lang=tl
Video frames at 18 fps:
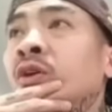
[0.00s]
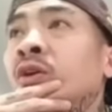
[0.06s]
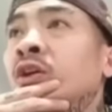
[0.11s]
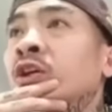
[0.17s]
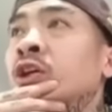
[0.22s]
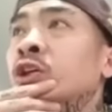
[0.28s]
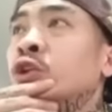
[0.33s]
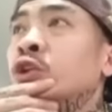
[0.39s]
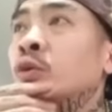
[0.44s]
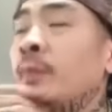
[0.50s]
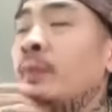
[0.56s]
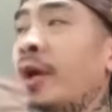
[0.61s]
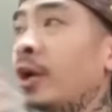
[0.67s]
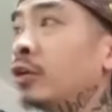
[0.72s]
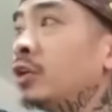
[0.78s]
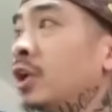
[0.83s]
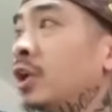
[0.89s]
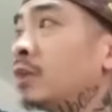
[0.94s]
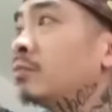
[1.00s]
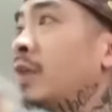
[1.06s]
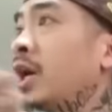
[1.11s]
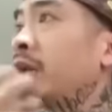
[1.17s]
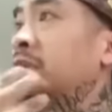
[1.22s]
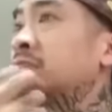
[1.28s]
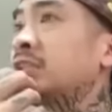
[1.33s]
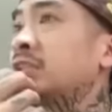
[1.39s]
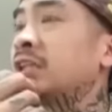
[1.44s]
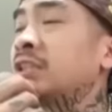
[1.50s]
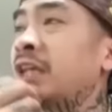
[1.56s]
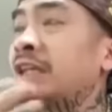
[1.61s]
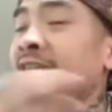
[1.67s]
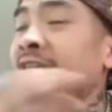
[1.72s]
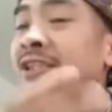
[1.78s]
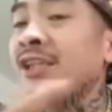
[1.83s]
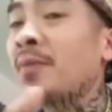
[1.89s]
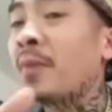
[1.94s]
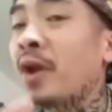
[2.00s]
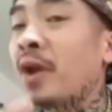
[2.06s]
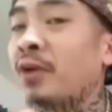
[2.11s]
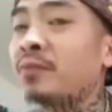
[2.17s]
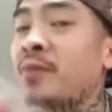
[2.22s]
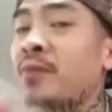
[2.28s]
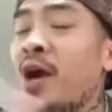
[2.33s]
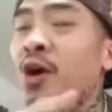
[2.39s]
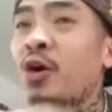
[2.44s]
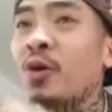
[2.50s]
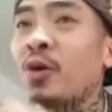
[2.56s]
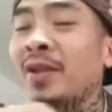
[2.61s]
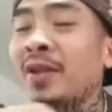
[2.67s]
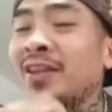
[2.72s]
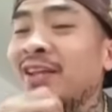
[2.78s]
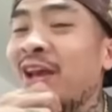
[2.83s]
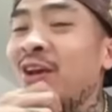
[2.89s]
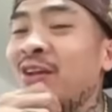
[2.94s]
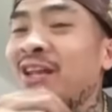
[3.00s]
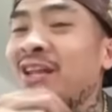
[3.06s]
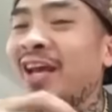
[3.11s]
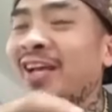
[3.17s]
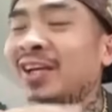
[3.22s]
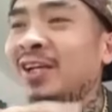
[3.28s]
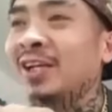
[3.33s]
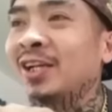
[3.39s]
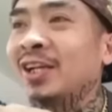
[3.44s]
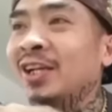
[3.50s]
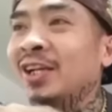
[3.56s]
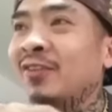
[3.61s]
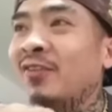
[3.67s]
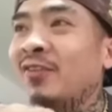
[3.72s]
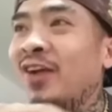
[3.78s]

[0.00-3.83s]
kung meron lang mga nasaktan kasi meron mga comment ngayon like mm.